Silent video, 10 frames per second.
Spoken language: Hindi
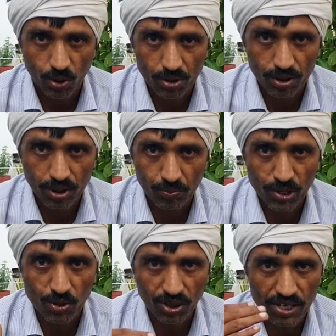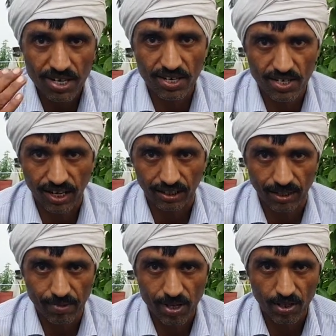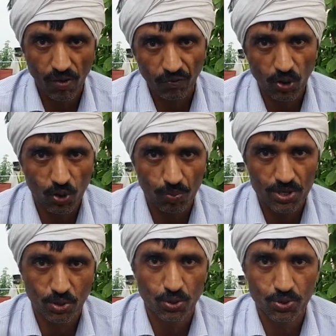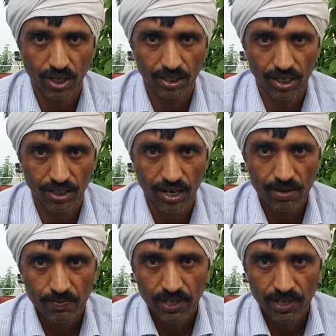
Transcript: और बिल्कुल क्लियर नज़र आता है मैंने काफ़ी लोगों पर इसको यूज़ करके देखा